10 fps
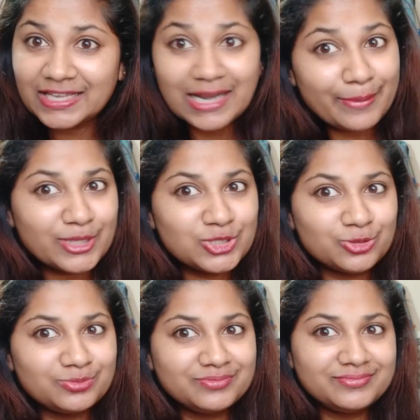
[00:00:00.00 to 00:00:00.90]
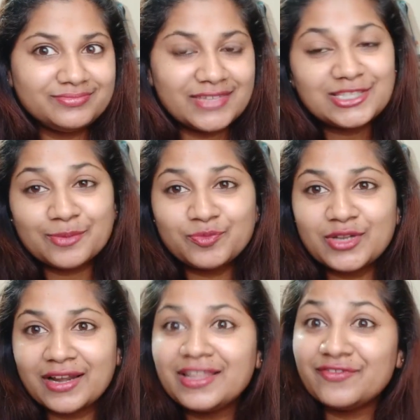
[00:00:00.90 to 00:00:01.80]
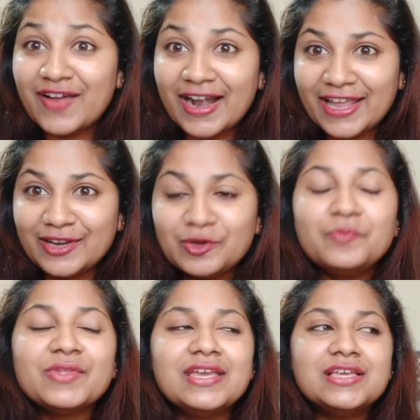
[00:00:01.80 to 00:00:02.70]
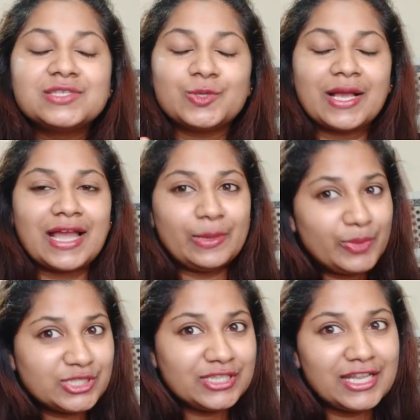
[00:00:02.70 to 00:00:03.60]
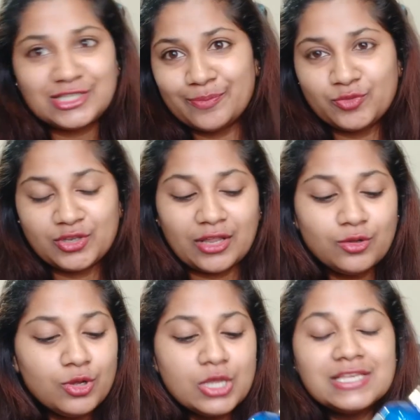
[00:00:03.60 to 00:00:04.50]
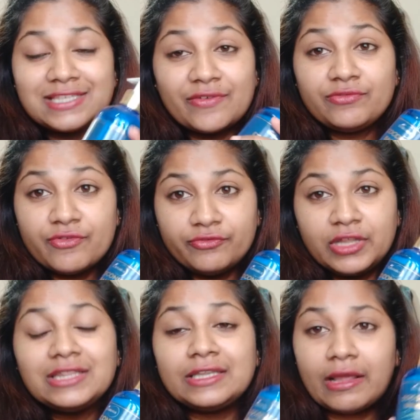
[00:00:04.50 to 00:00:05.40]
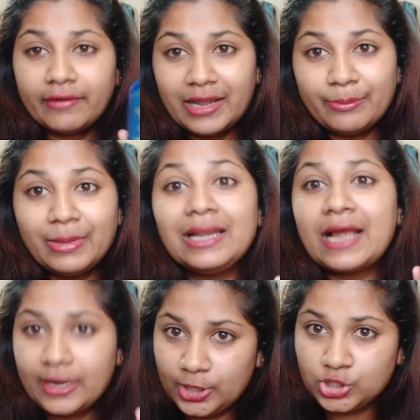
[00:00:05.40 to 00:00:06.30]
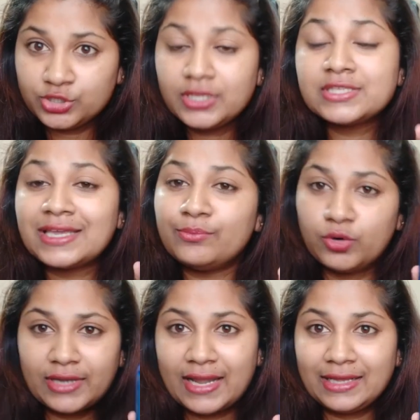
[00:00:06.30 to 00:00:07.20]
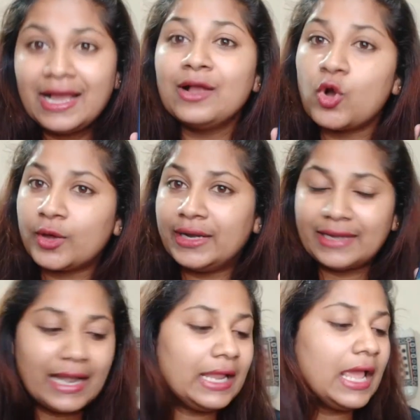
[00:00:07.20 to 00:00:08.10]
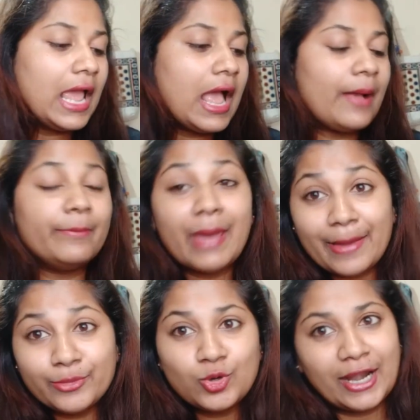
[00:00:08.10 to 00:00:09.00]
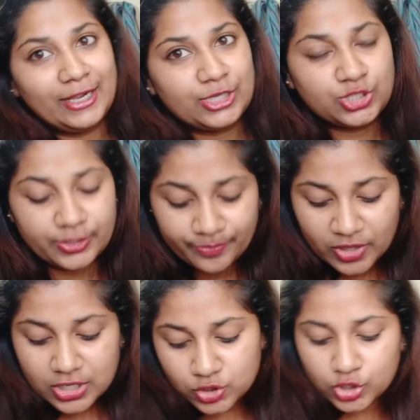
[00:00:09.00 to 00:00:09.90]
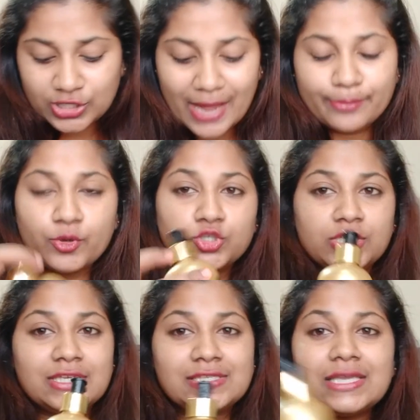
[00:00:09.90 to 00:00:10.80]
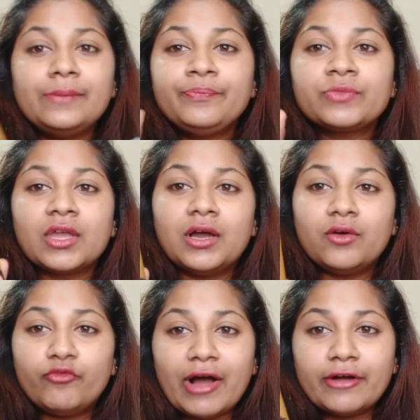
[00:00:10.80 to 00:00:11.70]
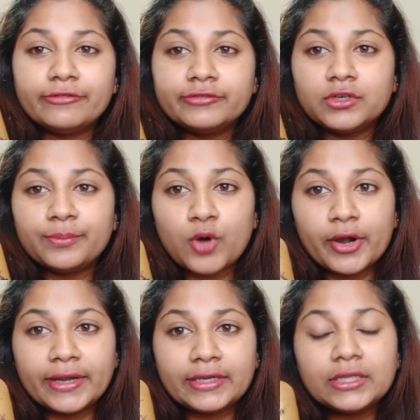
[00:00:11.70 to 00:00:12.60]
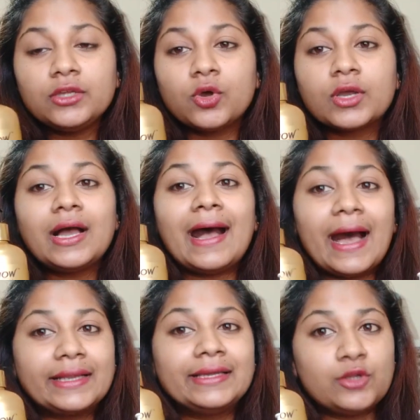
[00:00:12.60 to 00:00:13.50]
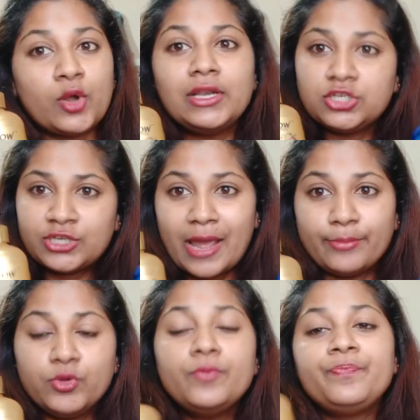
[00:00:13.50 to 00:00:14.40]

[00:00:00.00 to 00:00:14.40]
నమ్మచ్చు నేను చెప్తున్నాను కదా నేను వాడాను సో నాకు అనిపించింది నేను చెప్తున్నాను సెవెన్ ఫిఫ్టీ త్రీ హండ్రెడ్ ఎంఎల్ కండిషనర్ సెంట్ బొటానికా కోకోనట్ అండ్ బ్యాంబూ కండిషనర్ సో షాంపూ వచ్చేసి వావ్ uh, ప్రోడక్ట్ యొక్క ఆర్గన్ ఆయిల్ షాంపూ